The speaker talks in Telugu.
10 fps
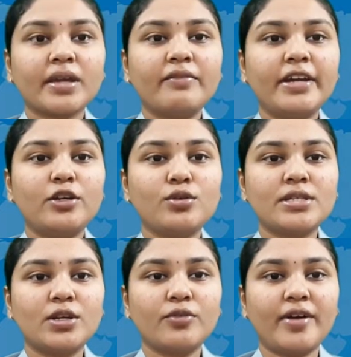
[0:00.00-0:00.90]
వి టూ
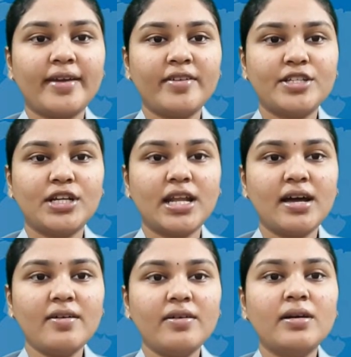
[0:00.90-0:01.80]
జీరో ఫైవ్ ఏ జిల్లా
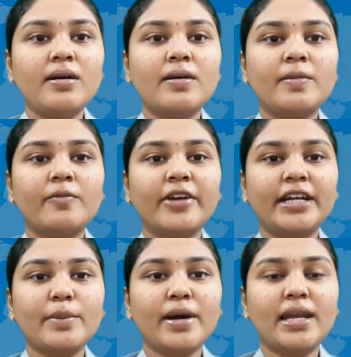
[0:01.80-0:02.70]

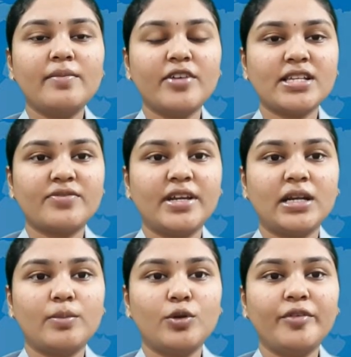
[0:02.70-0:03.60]
వేటపాలెం వాస్వి
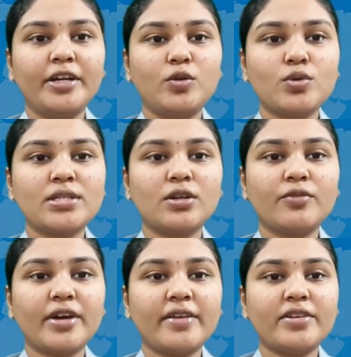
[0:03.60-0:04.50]
క్లబ్లు వి టూ జీరో
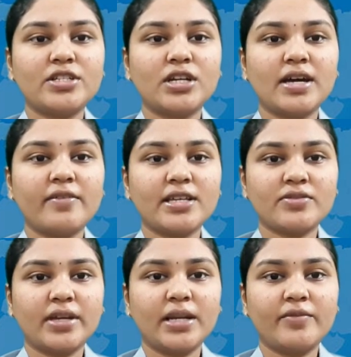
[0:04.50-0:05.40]
ఫైవ్ ఏ జిల్లా
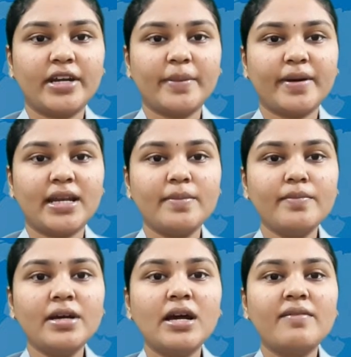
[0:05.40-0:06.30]
వాస్వీ క్లబ్ వేటపాలెం
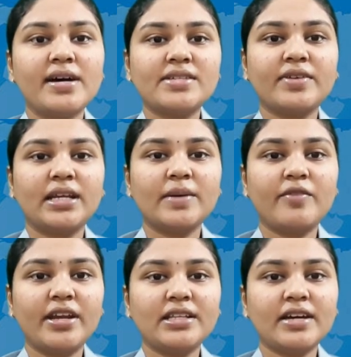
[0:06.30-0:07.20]
వాస్వీ క్లబ్
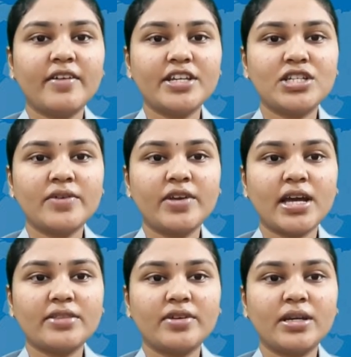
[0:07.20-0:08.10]
వనిత వైష్ణవి
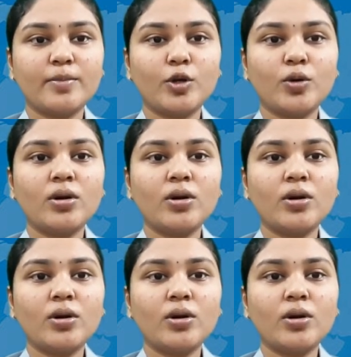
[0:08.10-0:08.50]
ఆధ్వర్యంలో